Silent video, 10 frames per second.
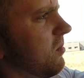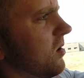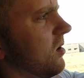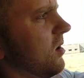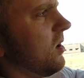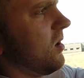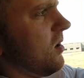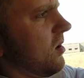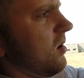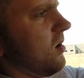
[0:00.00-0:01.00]
был
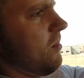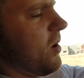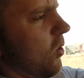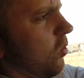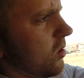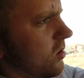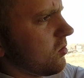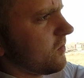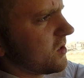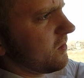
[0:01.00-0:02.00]
по
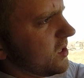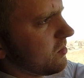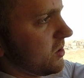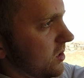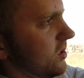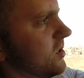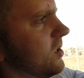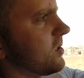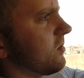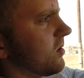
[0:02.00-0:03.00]
городу, в зависимости,
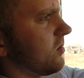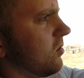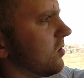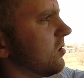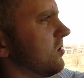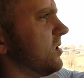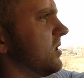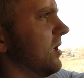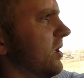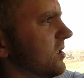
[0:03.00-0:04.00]
естественно, от
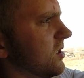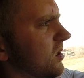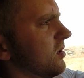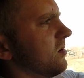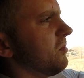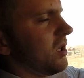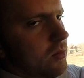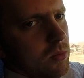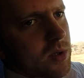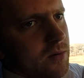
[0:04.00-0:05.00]
стиля езды.
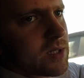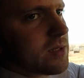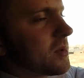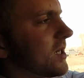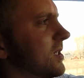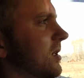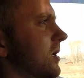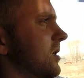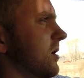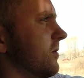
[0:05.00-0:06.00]
Минимум это 18
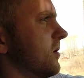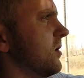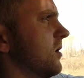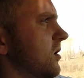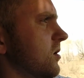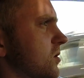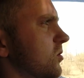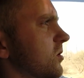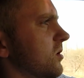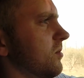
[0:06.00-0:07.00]
литров,
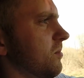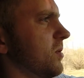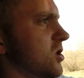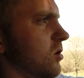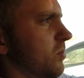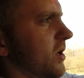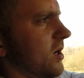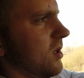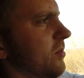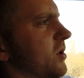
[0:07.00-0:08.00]
ну и
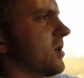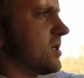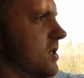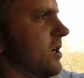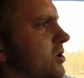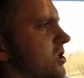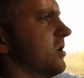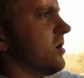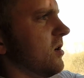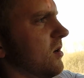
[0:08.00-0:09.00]
пошло-поехало по
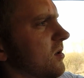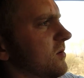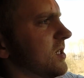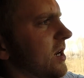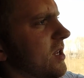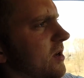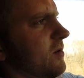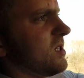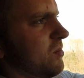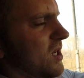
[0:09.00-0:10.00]
нарастающей. Среднее
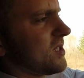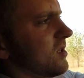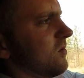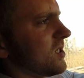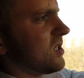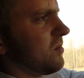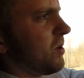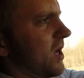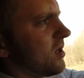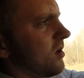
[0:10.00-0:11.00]

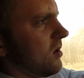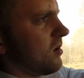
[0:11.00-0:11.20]
18-25,